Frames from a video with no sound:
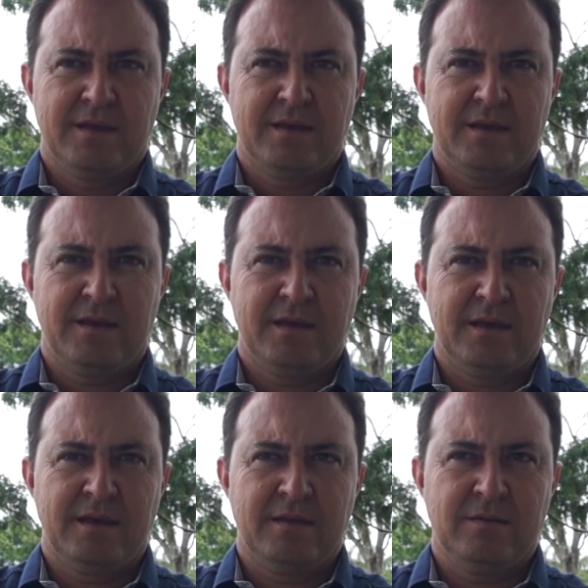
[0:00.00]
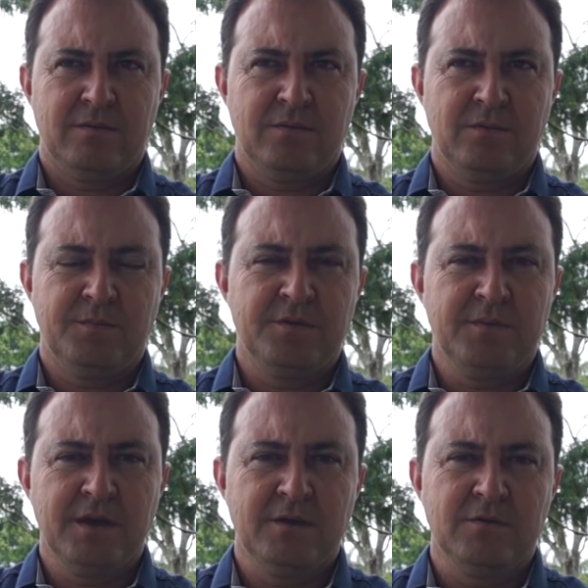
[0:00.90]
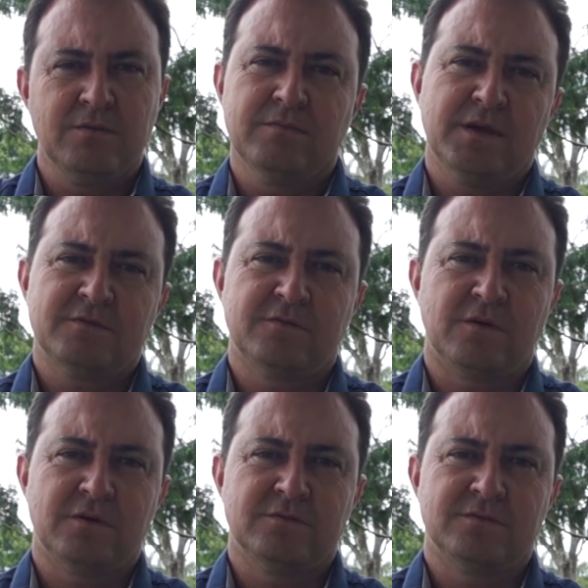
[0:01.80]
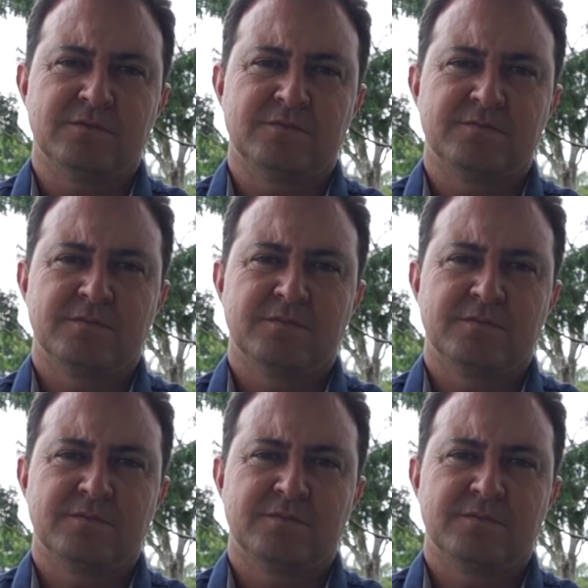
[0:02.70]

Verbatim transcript: É, o primeiro é sólidos.